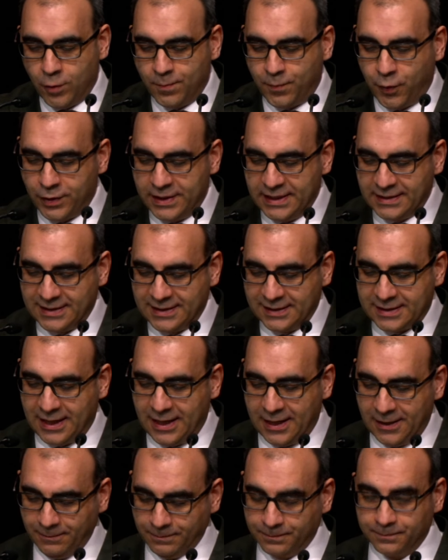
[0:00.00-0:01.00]
Und
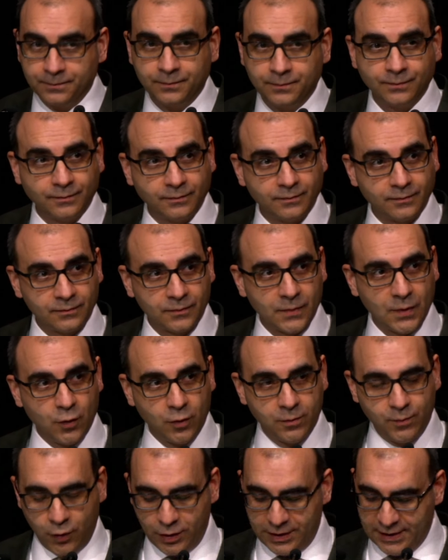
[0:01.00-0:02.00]
Politiker
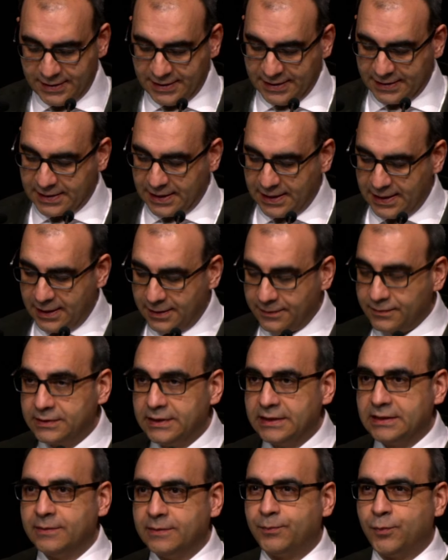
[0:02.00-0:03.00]
und Politiker,
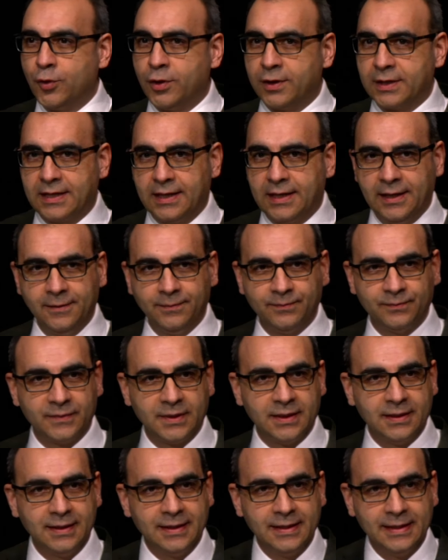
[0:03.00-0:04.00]
die die Bürger
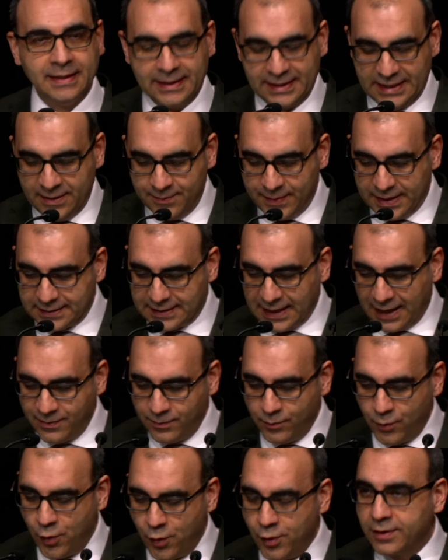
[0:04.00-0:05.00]
immer
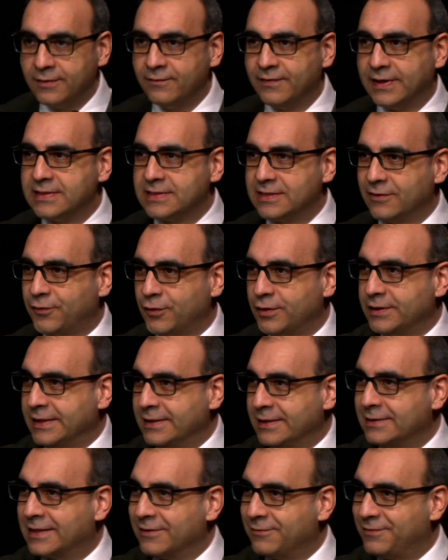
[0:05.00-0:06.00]
dann mögen, wenn sie von
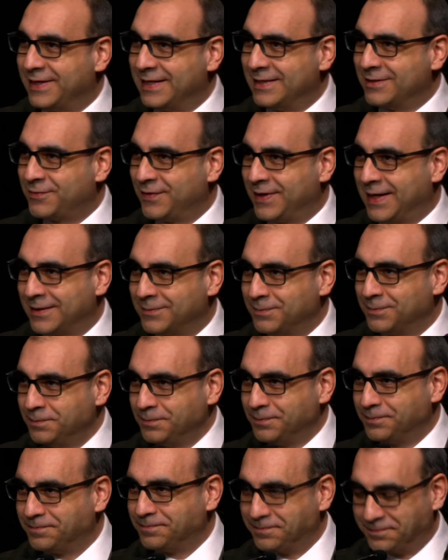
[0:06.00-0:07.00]
ihnen gewählt
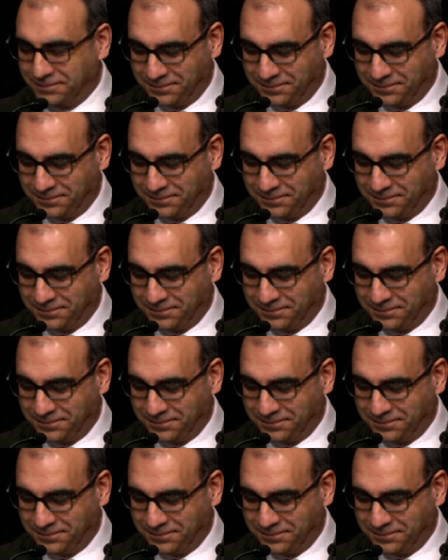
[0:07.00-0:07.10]
werden,